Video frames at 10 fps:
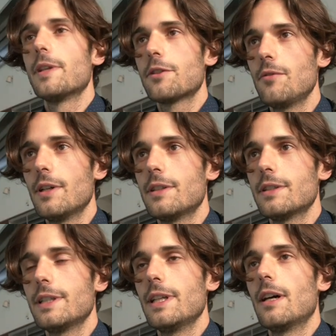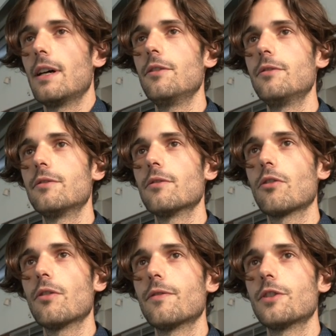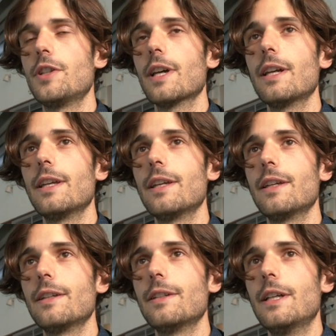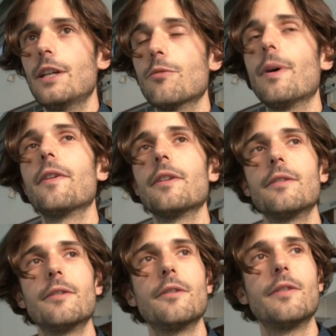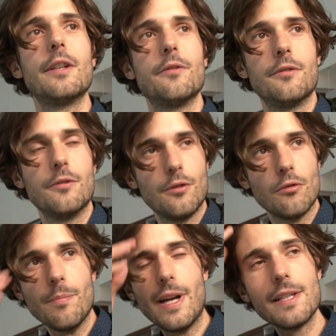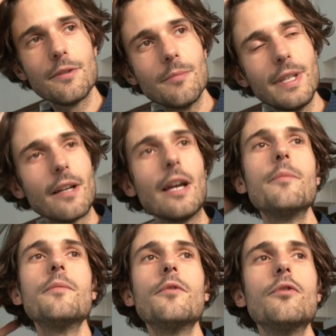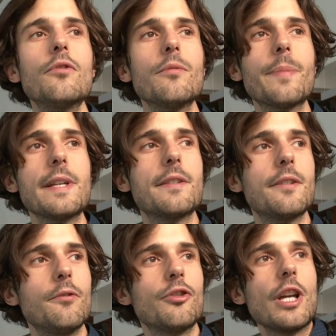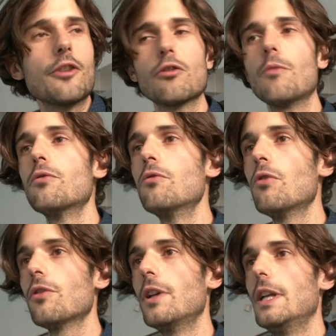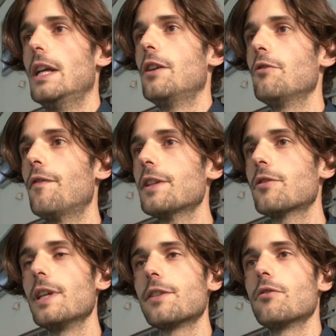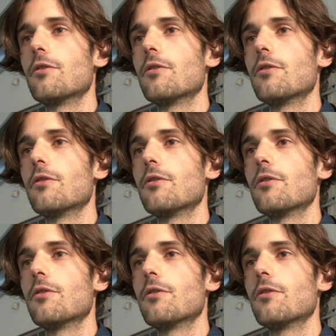masculin, il y a une, encore, je dirais, je ne vais pas faire de, voilà, de mais il y a quand même une, presque une charge encore plus lourde du fait qu'il y a